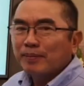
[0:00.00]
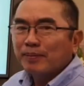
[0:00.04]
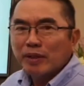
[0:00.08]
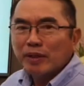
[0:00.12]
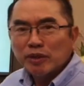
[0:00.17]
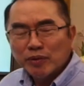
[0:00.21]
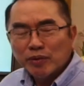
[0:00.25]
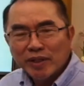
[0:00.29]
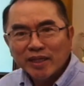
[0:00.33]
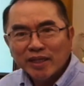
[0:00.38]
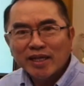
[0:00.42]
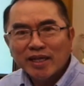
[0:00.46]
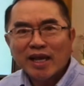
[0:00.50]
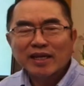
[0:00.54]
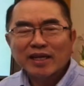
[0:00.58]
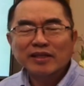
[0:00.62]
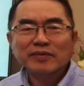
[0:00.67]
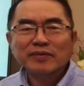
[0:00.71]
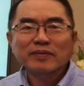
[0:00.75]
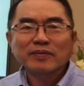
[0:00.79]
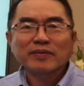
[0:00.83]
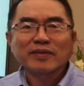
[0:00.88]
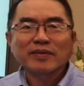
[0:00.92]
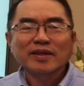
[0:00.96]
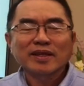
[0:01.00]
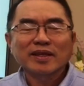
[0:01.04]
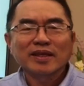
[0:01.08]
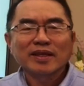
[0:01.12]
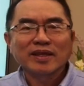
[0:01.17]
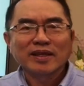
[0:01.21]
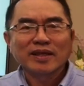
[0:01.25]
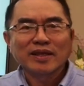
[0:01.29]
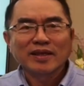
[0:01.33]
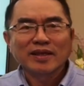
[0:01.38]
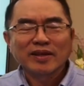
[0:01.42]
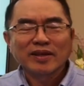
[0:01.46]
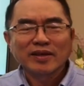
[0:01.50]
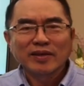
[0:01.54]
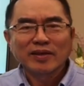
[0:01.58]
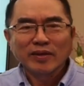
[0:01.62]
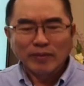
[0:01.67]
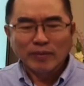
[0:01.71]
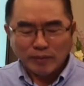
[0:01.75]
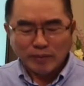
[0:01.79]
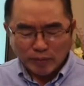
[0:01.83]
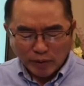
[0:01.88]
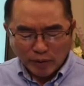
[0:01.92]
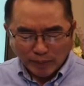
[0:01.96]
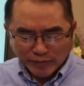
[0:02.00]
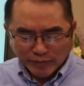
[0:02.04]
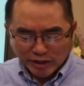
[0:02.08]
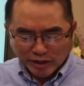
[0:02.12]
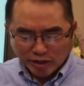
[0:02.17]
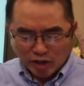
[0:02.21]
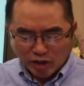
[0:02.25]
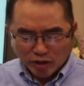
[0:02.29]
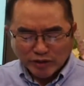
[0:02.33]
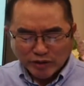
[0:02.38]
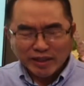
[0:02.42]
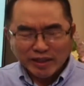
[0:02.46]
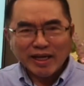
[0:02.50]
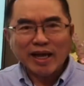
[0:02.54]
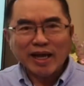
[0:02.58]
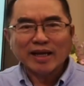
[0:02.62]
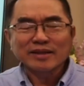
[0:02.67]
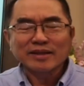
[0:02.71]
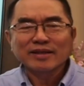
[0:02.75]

อยู่ที่ไหน ผมจึงขออนุญาต